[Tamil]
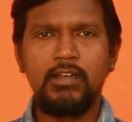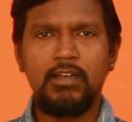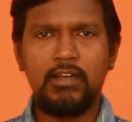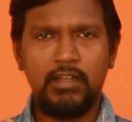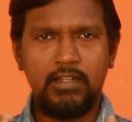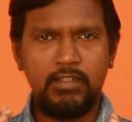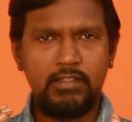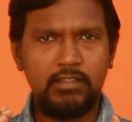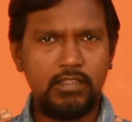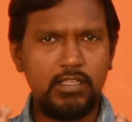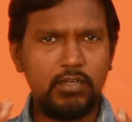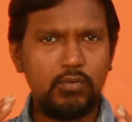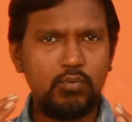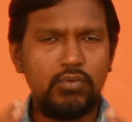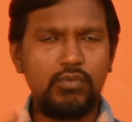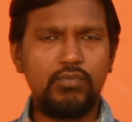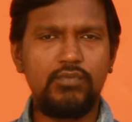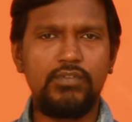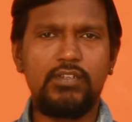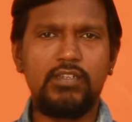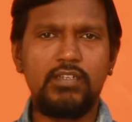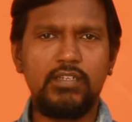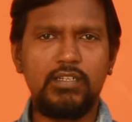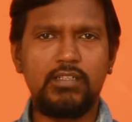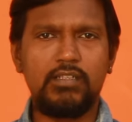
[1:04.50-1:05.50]
அந்த ஒரு
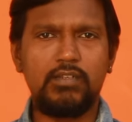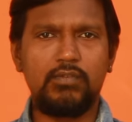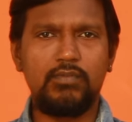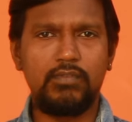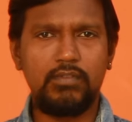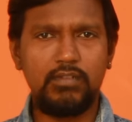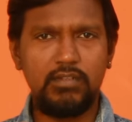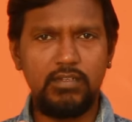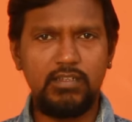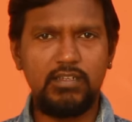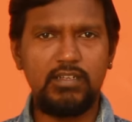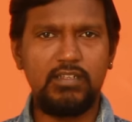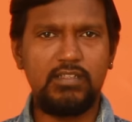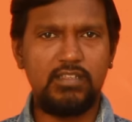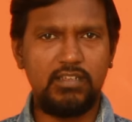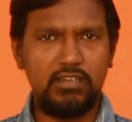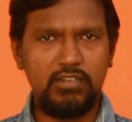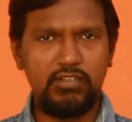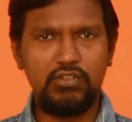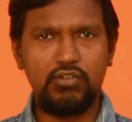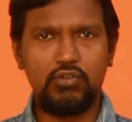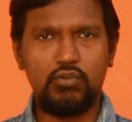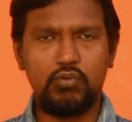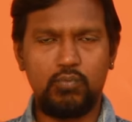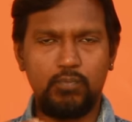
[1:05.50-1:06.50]
விஷயத்தை வந்து நீங்கள்
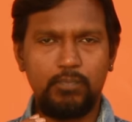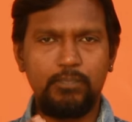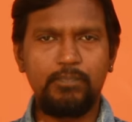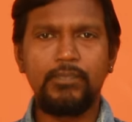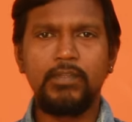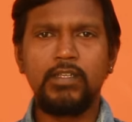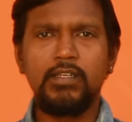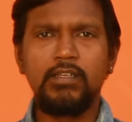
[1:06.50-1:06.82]
தெரிஞ்சுக்கணும்